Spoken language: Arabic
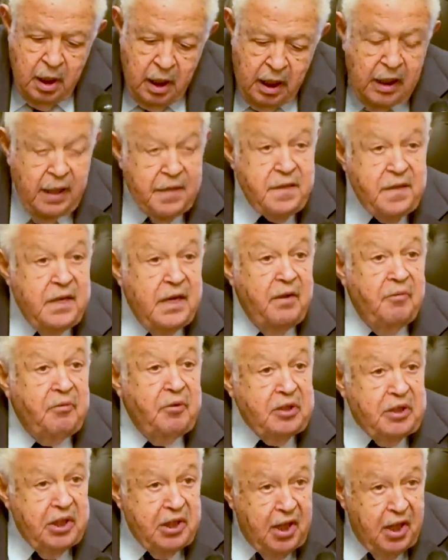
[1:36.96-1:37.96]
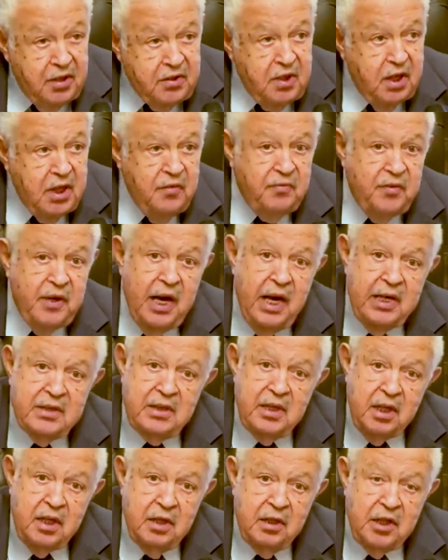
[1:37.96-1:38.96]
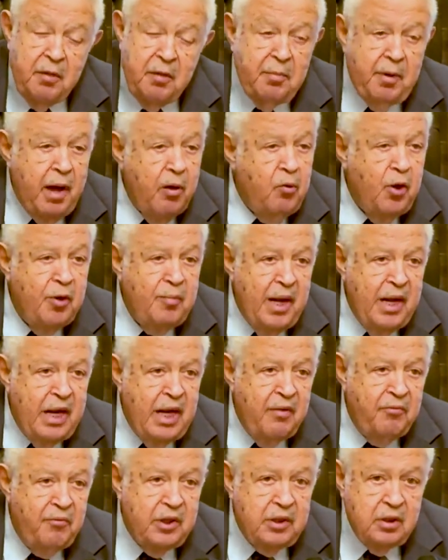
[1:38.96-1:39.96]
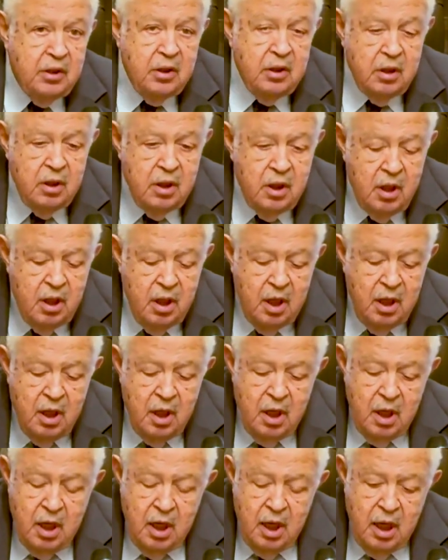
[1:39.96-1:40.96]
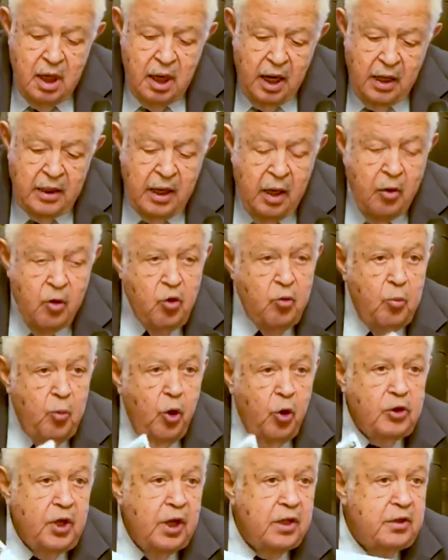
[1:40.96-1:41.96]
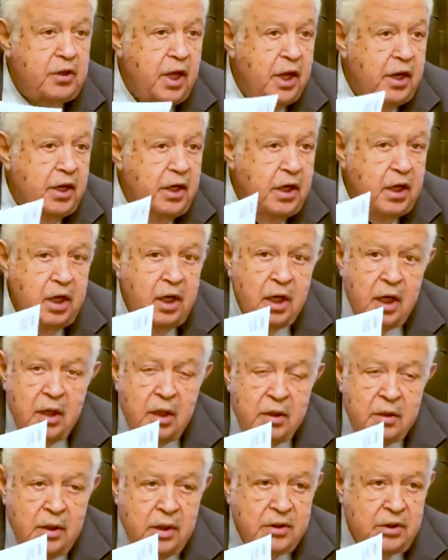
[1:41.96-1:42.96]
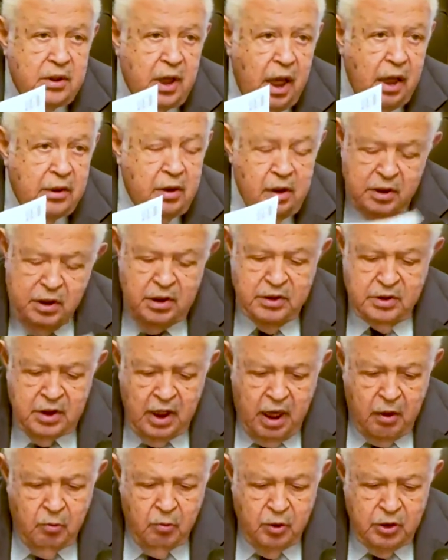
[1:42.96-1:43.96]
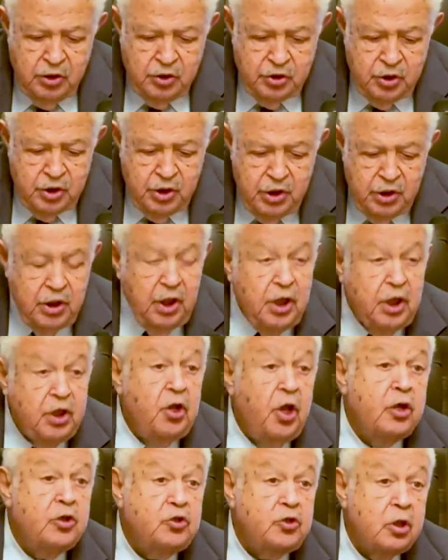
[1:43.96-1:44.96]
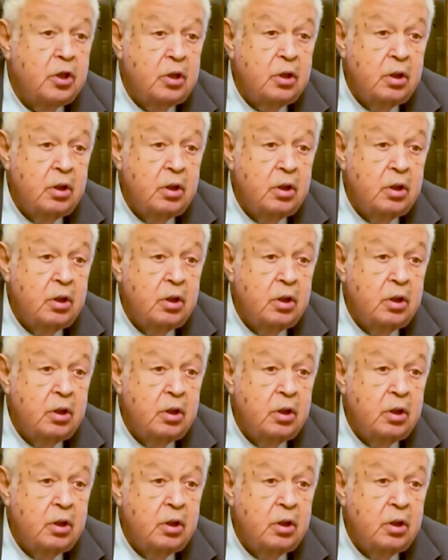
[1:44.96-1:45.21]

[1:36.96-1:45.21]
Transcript: الذي لفت نظري في هذا الخطاب أول ما لفت أنه معطى تاريخ 29 11